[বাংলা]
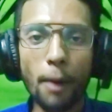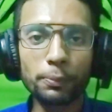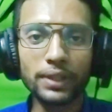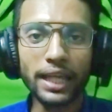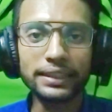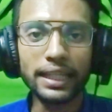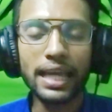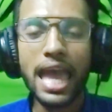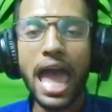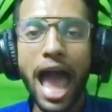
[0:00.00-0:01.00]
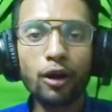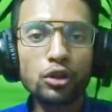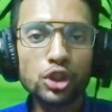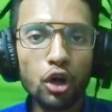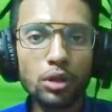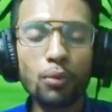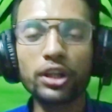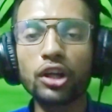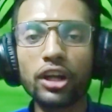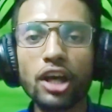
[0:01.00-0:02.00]
অফলাইনে এখন যখন
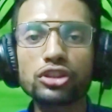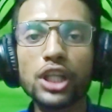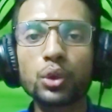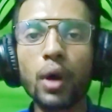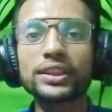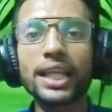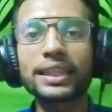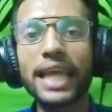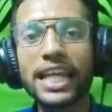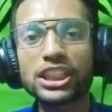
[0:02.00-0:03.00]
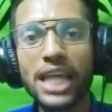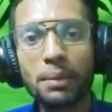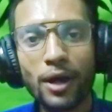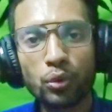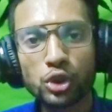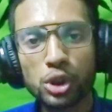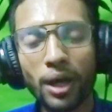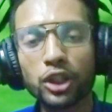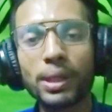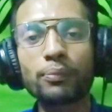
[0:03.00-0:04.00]
মনে করা হচ্ছে দু হাজার তেইশে এবার উচ্চ
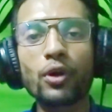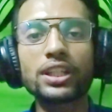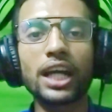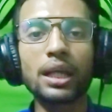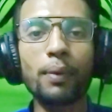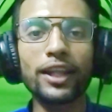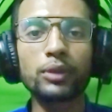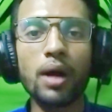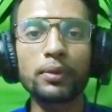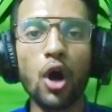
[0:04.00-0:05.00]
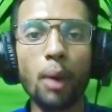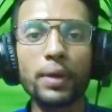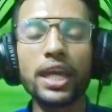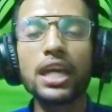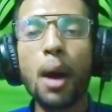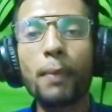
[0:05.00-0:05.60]
মাধ্যমিক পরীক্ষাটা ভালোভাবে হবে